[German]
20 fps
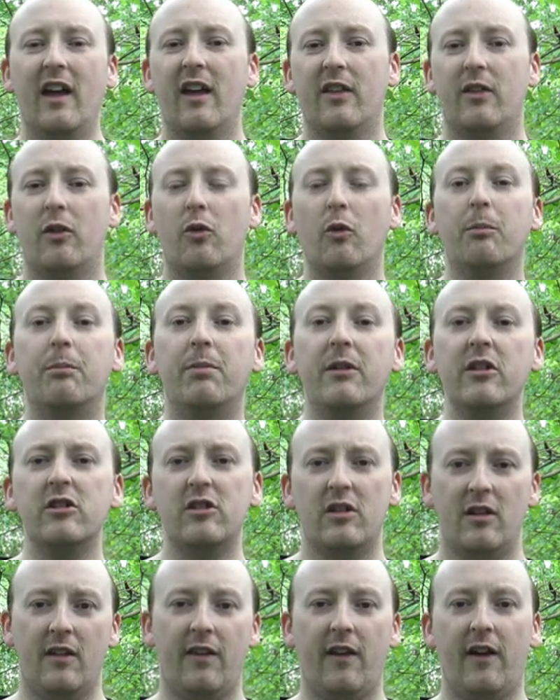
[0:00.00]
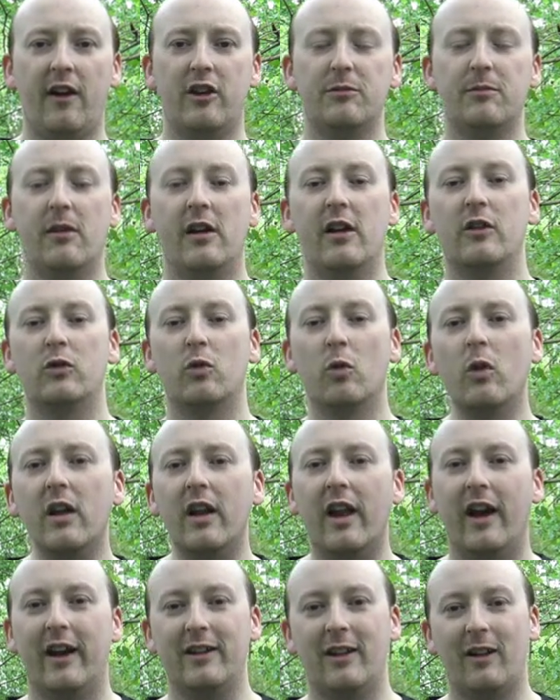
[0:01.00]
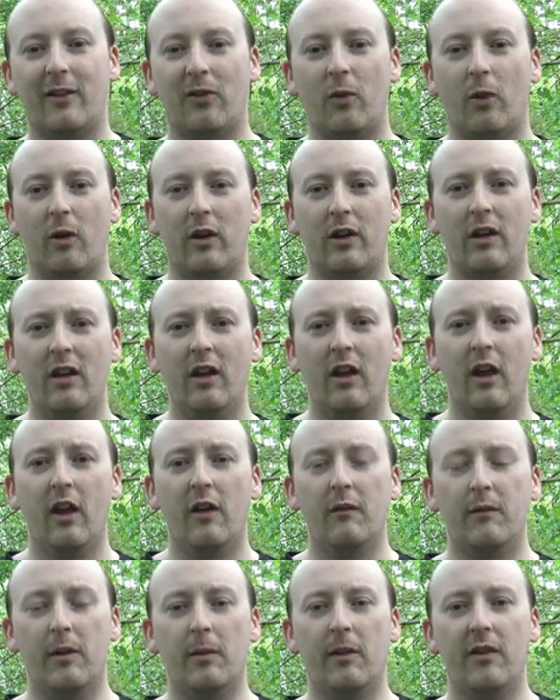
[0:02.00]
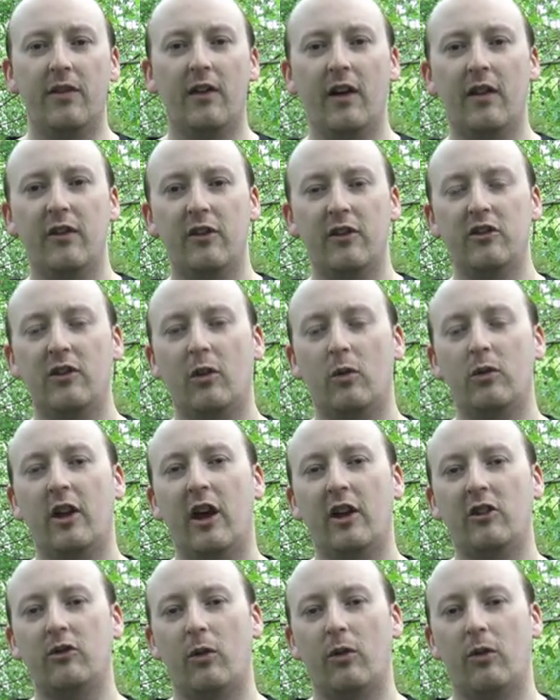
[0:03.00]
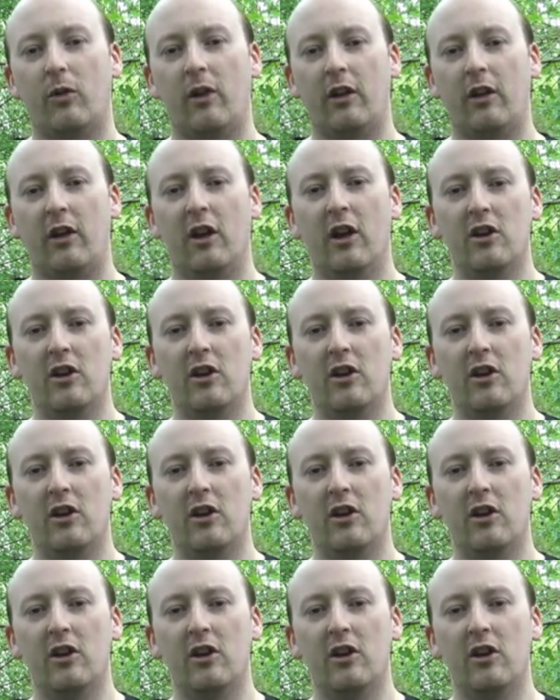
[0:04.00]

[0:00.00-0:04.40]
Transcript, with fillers: so ein bisschen, sage ich mal, Dunkelheit erzeugen, wenn man Sachen sich darunter anschauen soll.